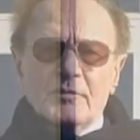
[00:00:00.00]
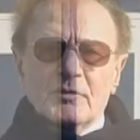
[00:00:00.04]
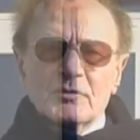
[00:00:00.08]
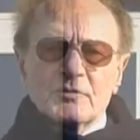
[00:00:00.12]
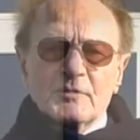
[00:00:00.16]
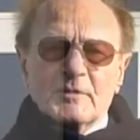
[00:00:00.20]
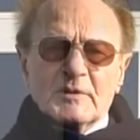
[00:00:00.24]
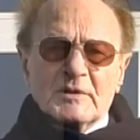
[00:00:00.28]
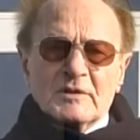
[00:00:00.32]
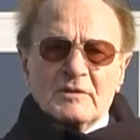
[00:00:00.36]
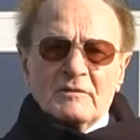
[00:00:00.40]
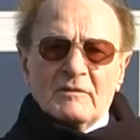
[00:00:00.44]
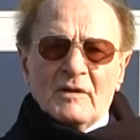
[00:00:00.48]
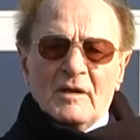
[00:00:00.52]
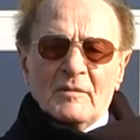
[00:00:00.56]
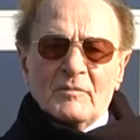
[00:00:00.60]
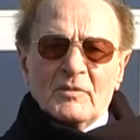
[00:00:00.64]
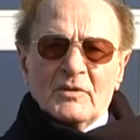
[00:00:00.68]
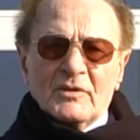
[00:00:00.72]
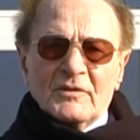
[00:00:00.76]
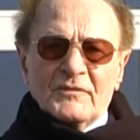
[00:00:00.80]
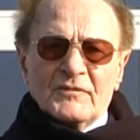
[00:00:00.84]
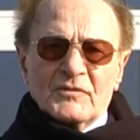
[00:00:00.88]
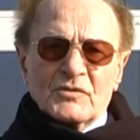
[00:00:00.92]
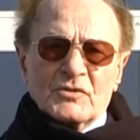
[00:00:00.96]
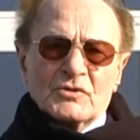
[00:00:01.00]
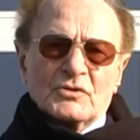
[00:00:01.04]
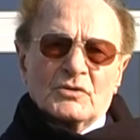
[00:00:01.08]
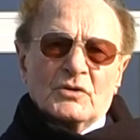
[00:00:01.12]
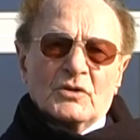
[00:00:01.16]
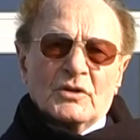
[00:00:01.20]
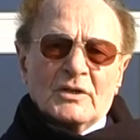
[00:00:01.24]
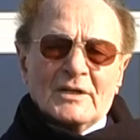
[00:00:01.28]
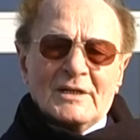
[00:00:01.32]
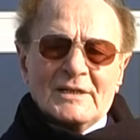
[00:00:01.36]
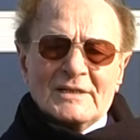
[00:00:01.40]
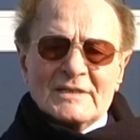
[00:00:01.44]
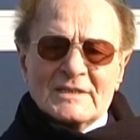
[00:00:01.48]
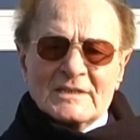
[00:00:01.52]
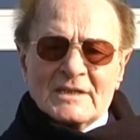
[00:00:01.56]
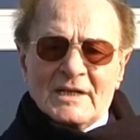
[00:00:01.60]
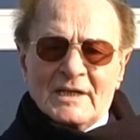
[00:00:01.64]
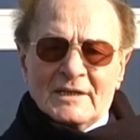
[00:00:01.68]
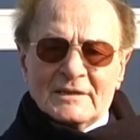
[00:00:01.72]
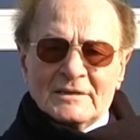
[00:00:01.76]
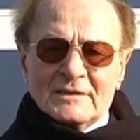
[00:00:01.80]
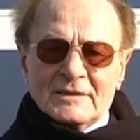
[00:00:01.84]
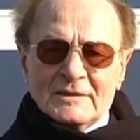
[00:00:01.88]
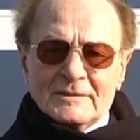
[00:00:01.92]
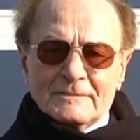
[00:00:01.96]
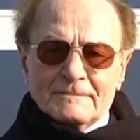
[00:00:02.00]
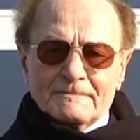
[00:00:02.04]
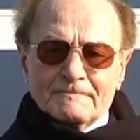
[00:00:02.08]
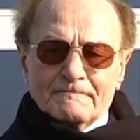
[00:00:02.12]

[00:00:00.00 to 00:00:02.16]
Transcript: aspettavamo che fossero realizzati.